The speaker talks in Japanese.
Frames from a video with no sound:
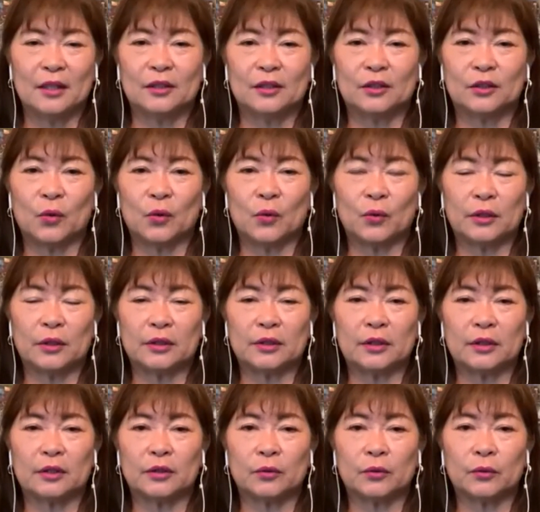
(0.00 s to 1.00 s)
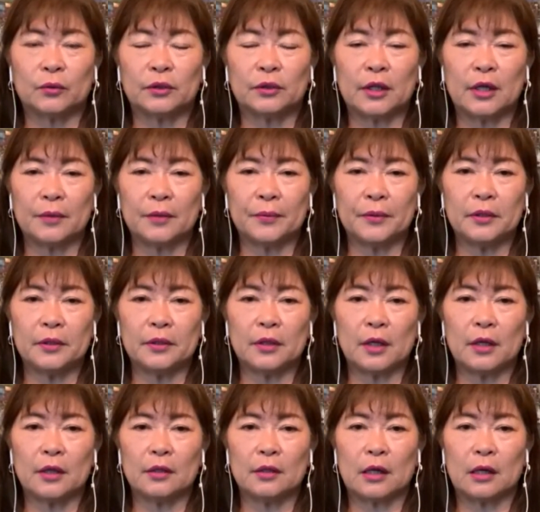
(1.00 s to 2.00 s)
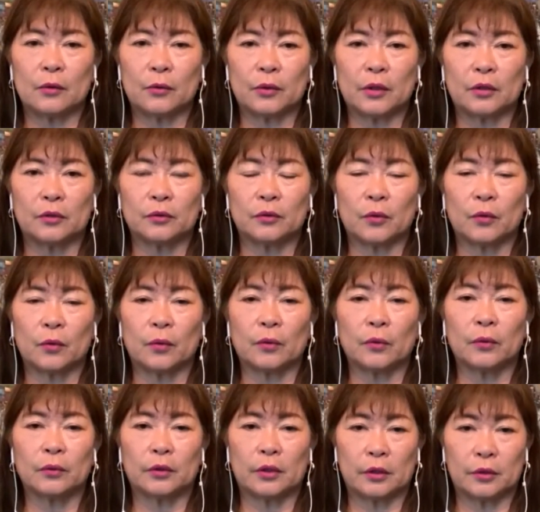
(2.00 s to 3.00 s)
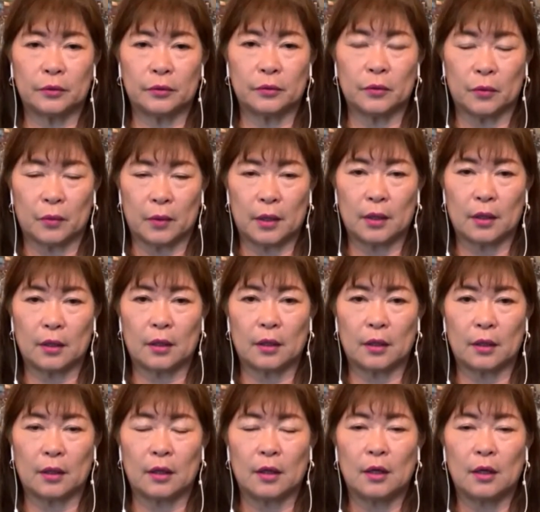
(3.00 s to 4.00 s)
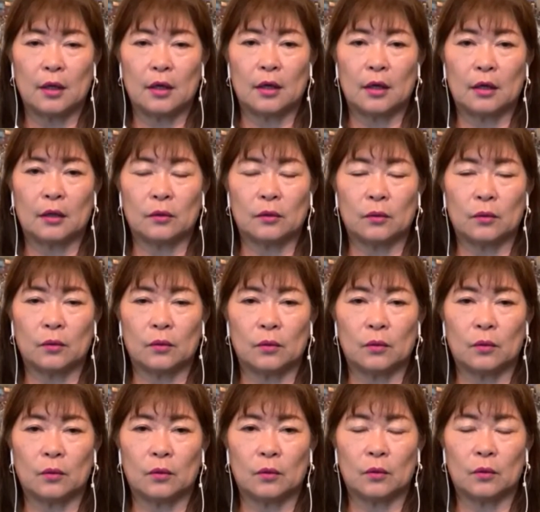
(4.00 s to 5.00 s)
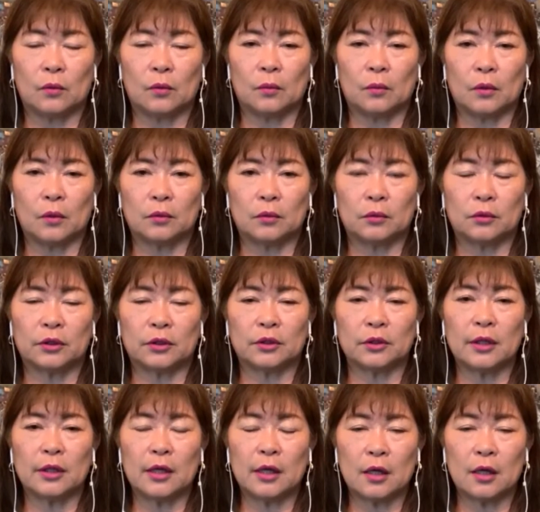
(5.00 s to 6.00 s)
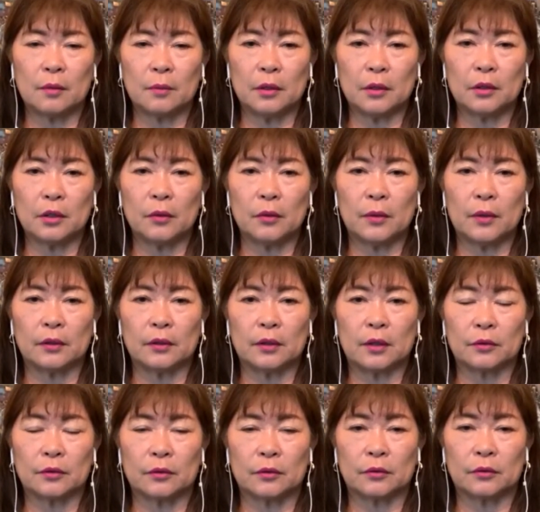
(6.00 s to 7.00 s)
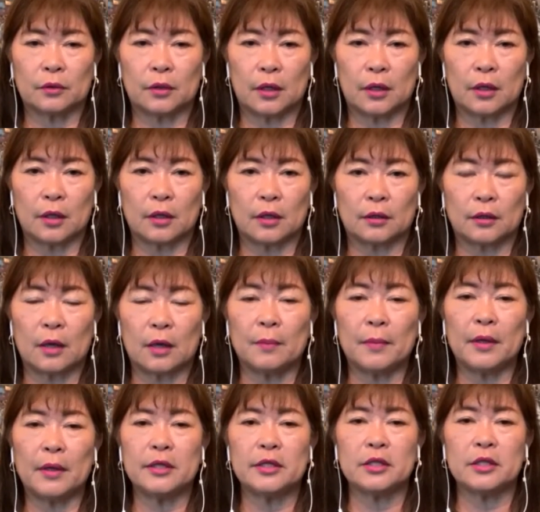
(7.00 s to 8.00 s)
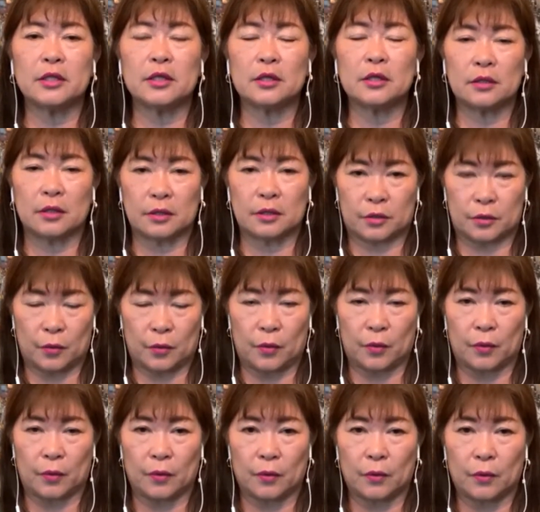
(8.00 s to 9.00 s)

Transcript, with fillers: そうですねそのサーフィン大会をやるところっていうのは、うん、あの砂浜ではなくて玉石なんですよ。